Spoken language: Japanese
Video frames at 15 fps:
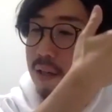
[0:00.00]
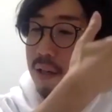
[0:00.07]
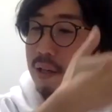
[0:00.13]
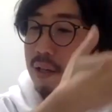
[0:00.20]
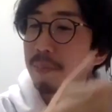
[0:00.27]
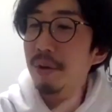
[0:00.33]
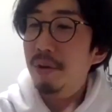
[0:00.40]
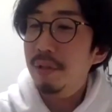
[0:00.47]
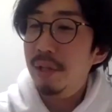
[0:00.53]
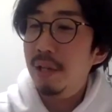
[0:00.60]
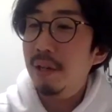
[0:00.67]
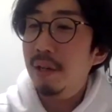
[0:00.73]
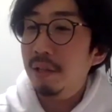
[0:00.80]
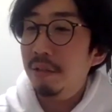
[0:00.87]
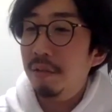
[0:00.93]
やっぱ
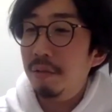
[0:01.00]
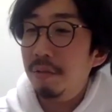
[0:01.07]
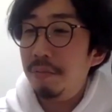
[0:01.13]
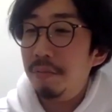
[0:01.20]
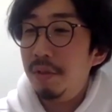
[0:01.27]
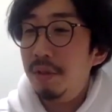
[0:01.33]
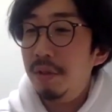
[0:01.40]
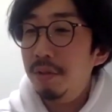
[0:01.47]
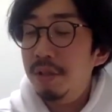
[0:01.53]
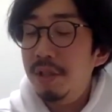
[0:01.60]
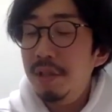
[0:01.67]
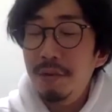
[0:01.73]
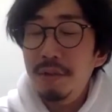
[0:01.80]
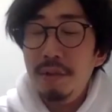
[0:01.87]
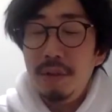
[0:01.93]
さあの、どっ
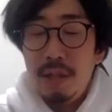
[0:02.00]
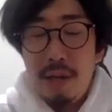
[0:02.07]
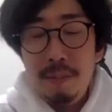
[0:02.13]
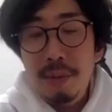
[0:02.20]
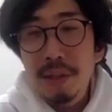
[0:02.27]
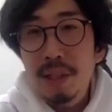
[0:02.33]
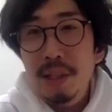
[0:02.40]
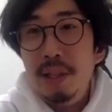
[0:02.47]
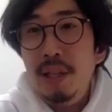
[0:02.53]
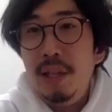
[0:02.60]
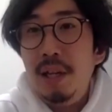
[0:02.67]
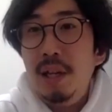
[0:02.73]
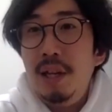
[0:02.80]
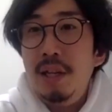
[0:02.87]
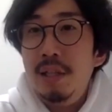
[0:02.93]
ちも頑張んなきゃい
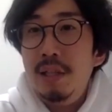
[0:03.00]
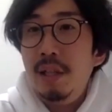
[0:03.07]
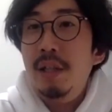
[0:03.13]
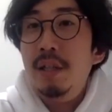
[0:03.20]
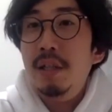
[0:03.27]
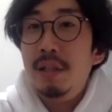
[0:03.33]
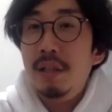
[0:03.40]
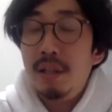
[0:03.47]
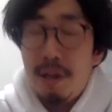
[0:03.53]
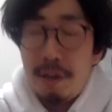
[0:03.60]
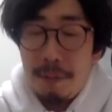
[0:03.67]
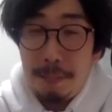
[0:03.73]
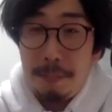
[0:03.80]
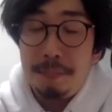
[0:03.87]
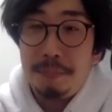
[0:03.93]
けないじゃないですか。